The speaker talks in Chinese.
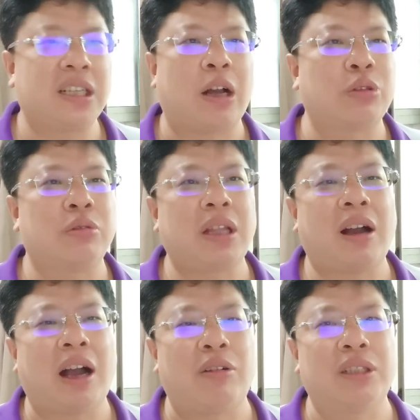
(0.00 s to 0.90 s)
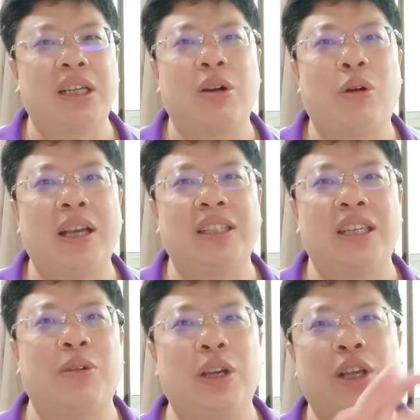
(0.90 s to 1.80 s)
甚至搞错到好人跟坏
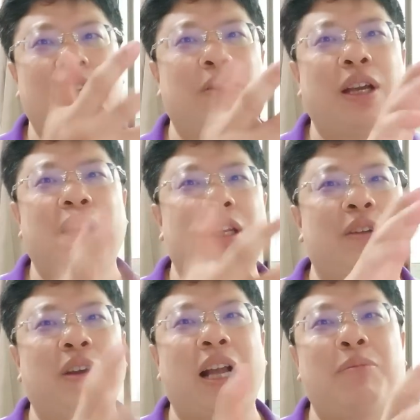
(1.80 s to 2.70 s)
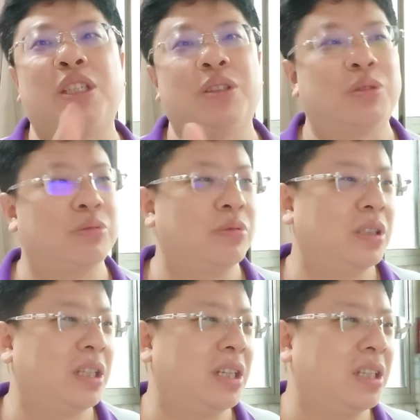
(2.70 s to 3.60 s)
人，你会你会你会看不清楚
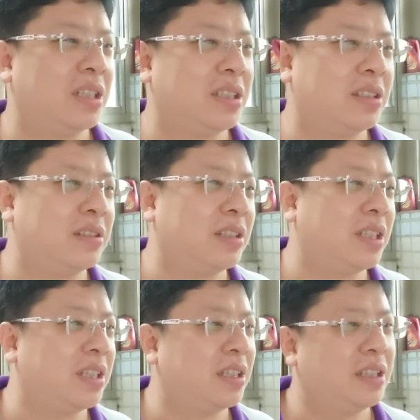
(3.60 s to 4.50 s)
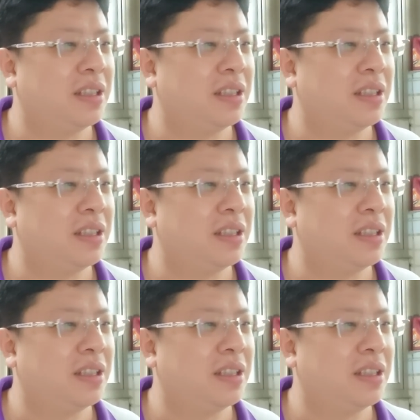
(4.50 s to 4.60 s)
啊，所以，